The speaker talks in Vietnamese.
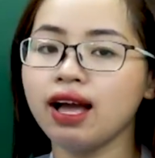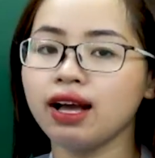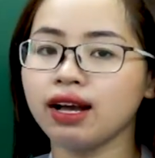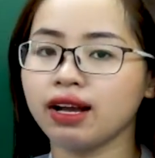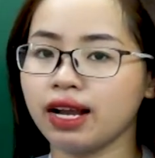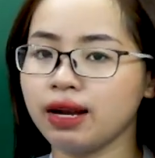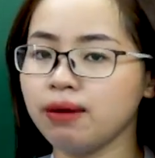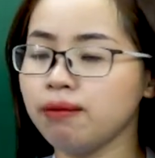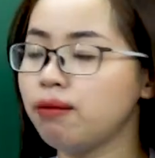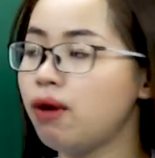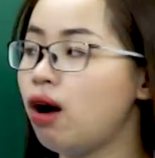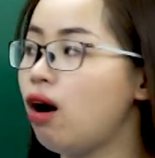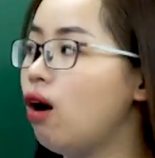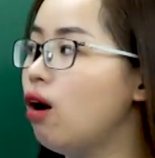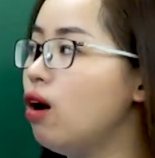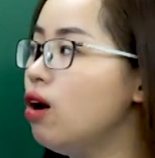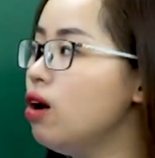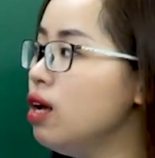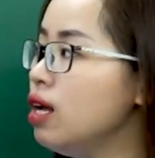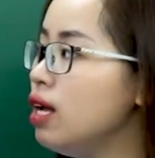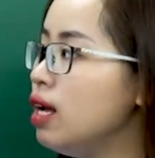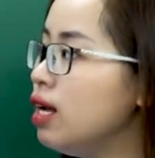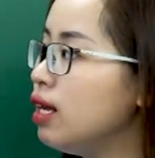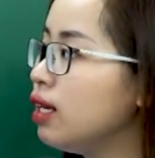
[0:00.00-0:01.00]
gắn
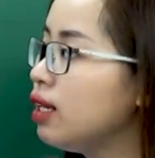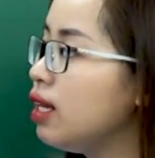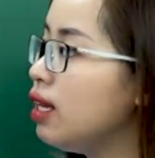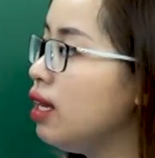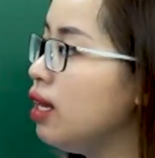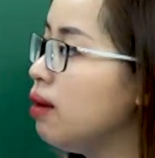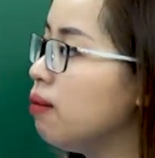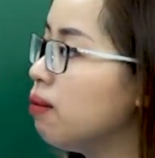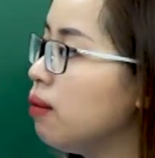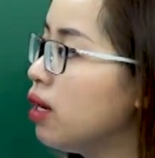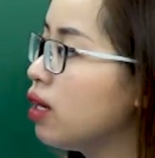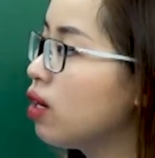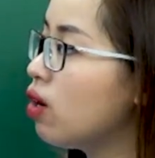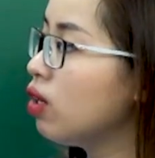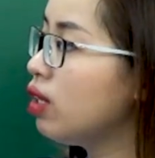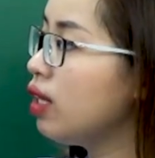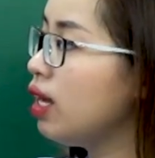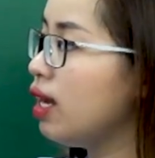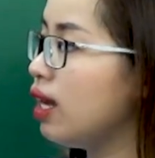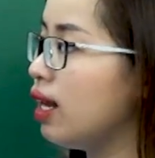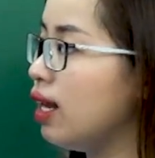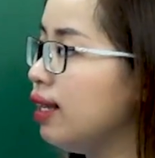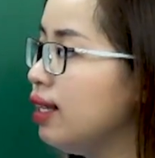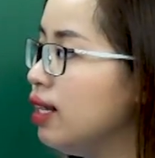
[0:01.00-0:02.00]
bó thì mới có
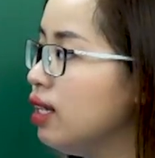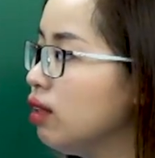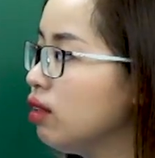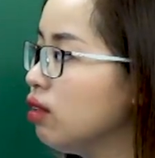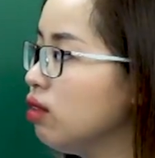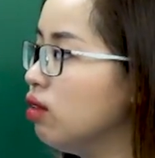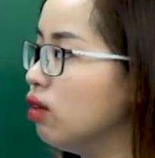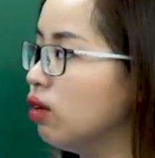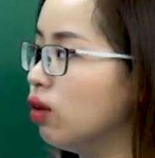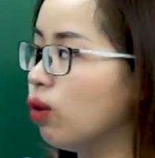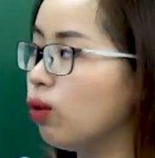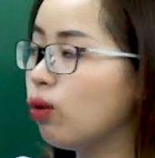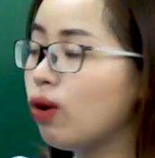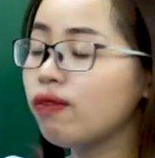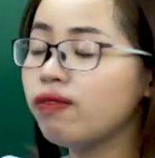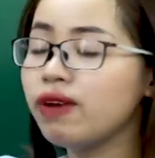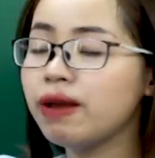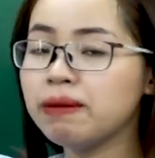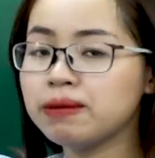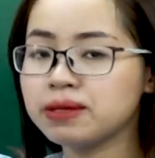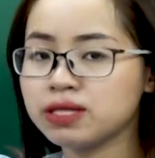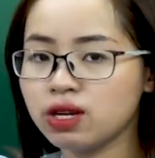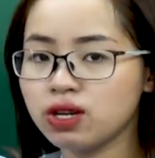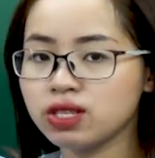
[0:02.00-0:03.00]
thể liên tưởng qua
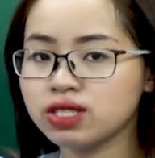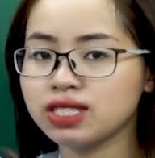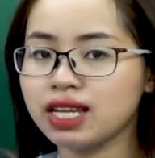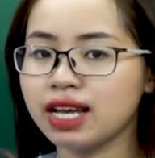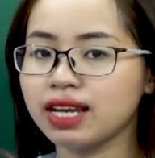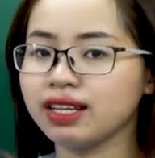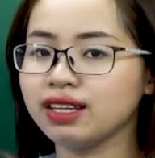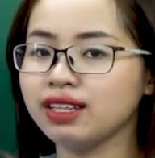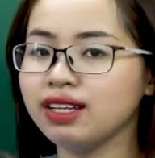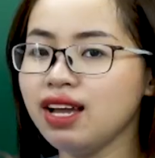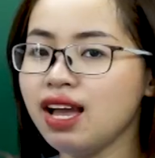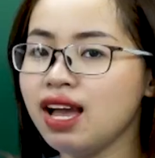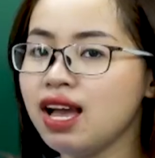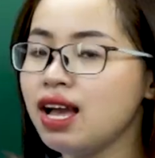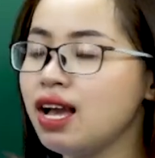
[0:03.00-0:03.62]
phép so sánh.